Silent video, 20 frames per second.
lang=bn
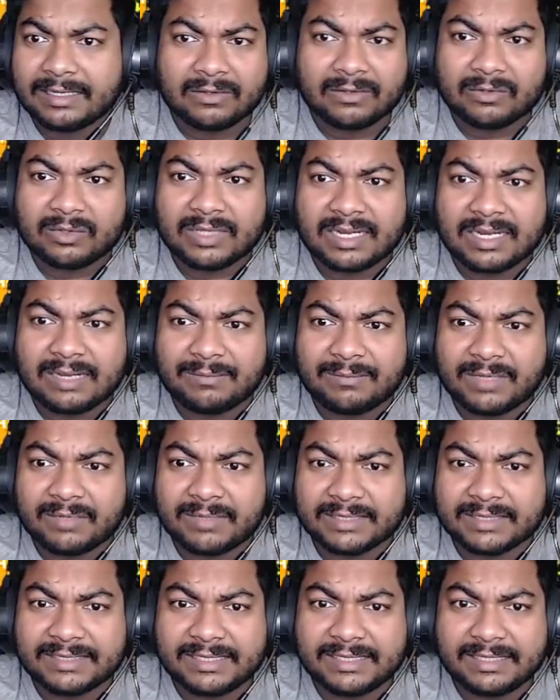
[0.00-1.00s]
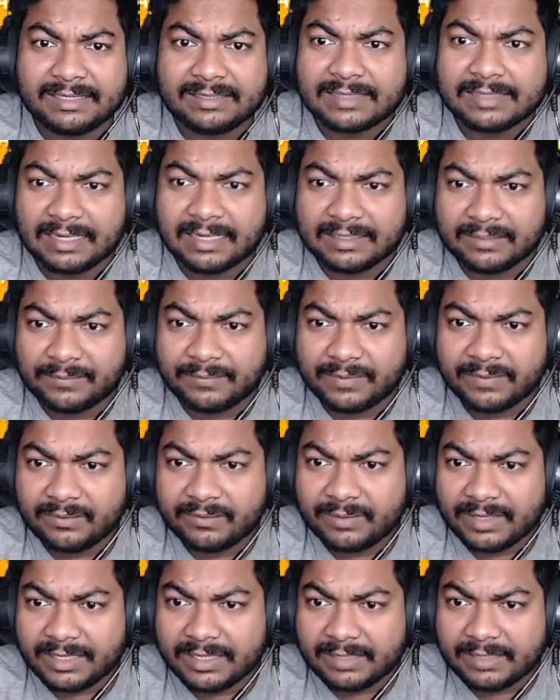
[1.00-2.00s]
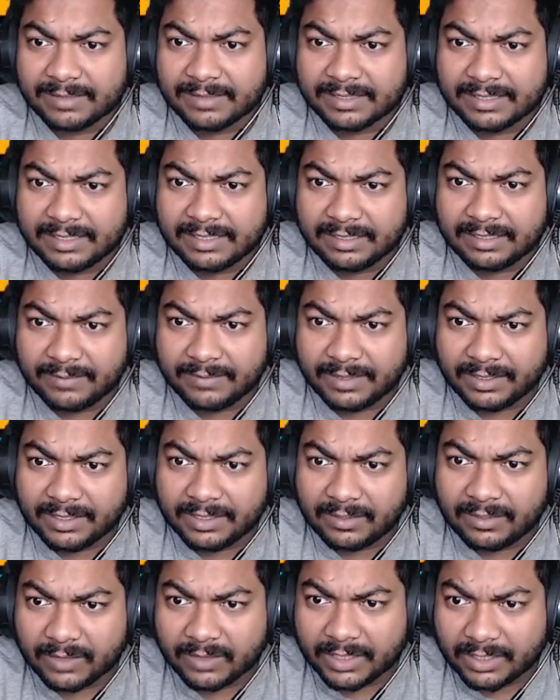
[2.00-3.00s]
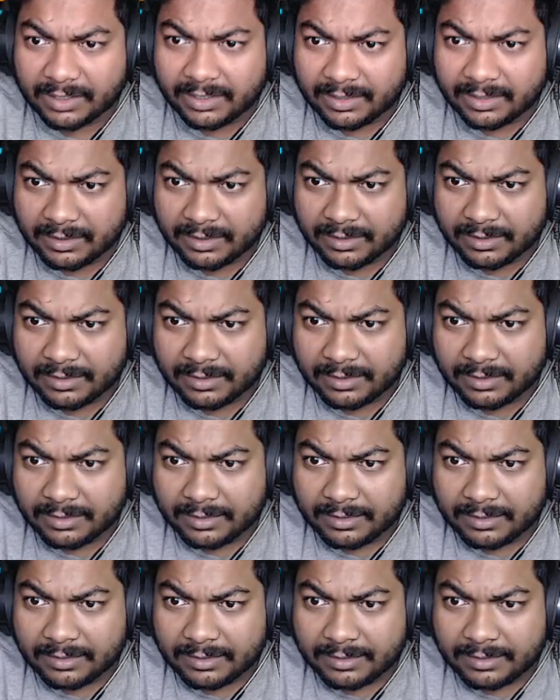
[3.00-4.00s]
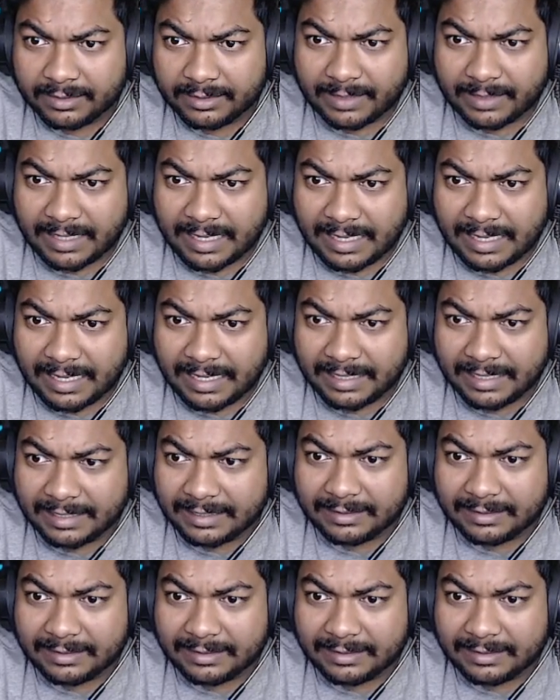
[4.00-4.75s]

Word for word: রোজা রমজান মাসে গ্রানা ফ্রি ফায়ার এবার কি ইভেন্ট দিল রে ভাই